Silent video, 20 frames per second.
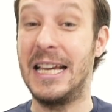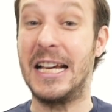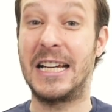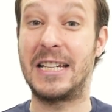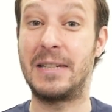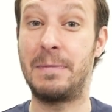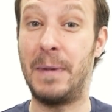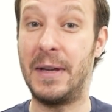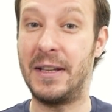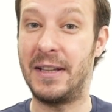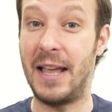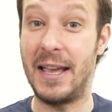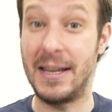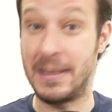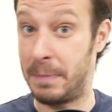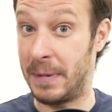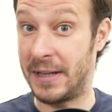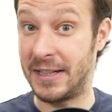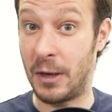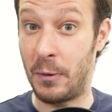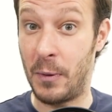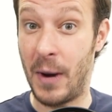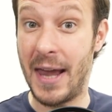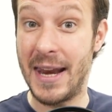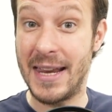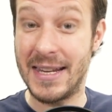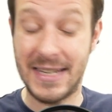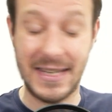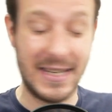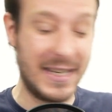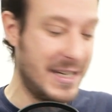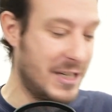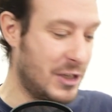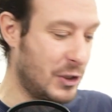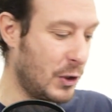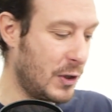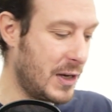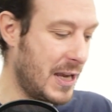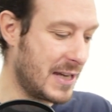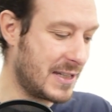espectaculares
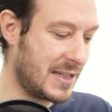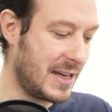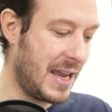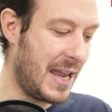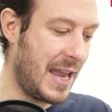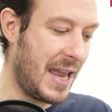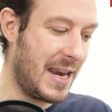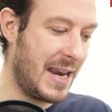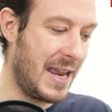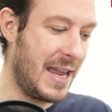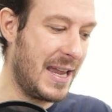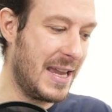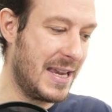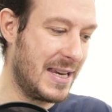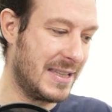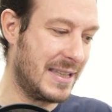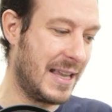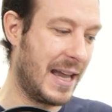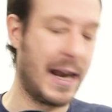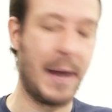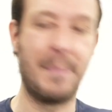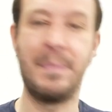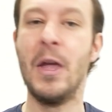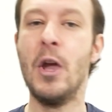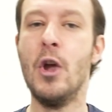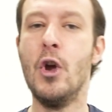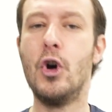historias en Instagram.